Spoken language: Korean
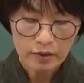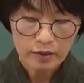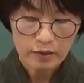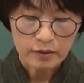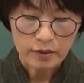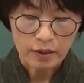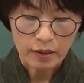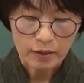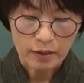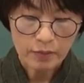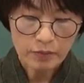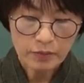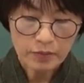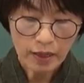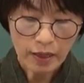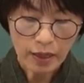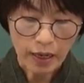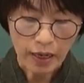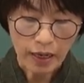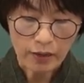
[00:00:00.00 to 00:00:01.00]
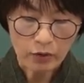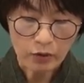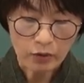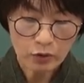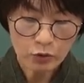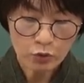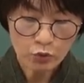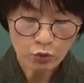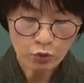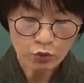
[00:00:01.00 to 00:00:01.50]
자, 임상, 아,
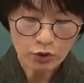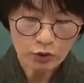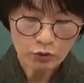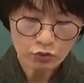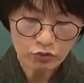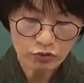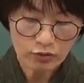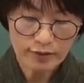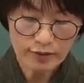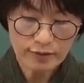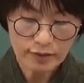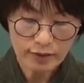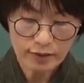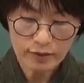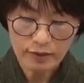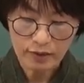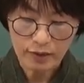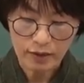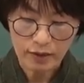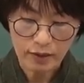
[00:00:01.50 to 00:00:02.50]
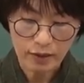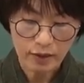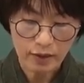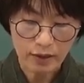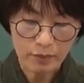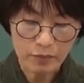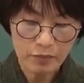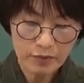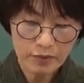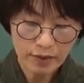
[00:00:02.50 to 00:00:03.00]
여기는 종류가두 가지가 있네.
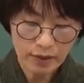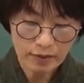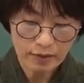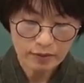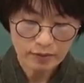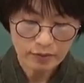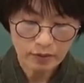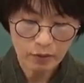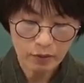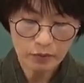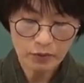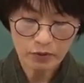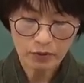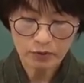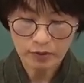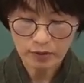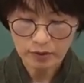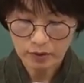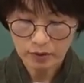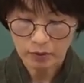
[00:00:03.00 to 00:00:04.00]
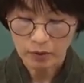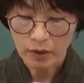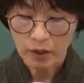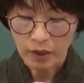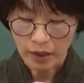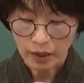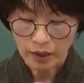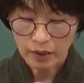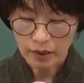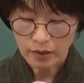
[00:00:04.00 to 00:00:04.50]
임상실험, 지역사회실험.
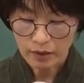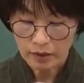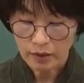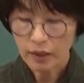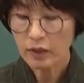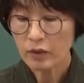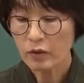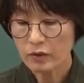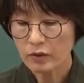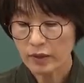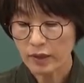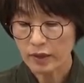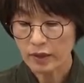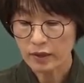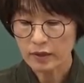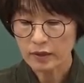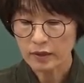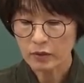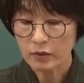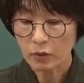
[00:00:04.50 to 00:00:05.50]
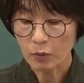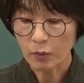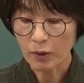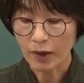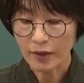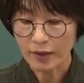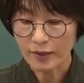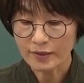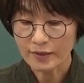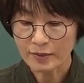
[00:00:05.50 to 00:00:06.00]
아까 얘기한 거네. 그냥
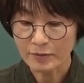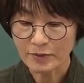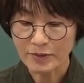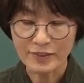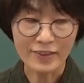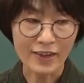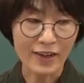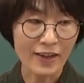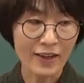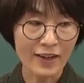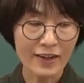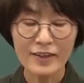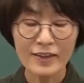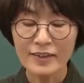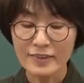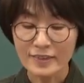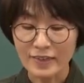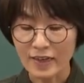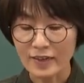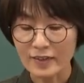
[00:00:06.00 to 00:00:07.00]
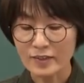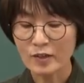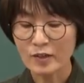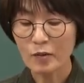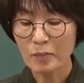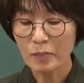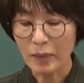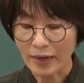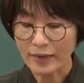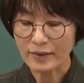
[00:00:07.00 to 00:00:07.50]
넘어가겠습니다. 자,
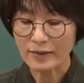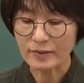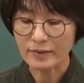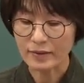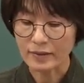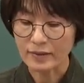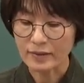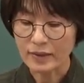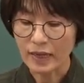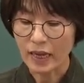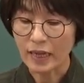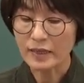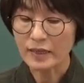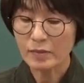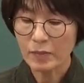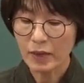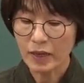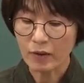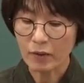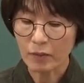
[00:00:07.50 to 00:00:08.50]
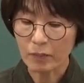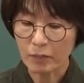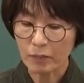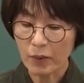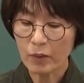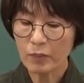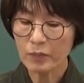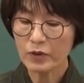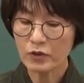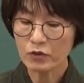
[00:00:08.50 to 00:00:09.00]
실험 방식.
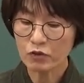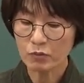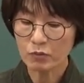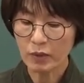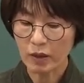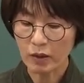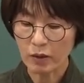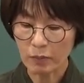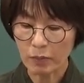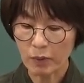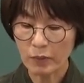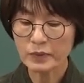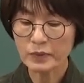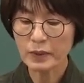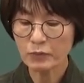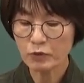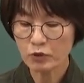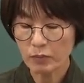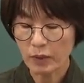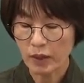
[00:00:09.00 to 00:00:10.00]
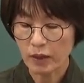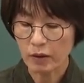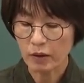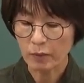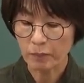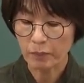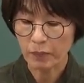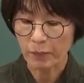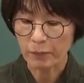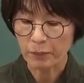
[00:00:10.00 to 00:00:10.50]
단일맹건법, 이중맹건법,
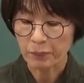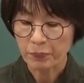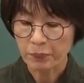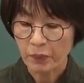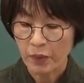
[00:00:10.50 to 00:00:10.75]
삼중맹건법.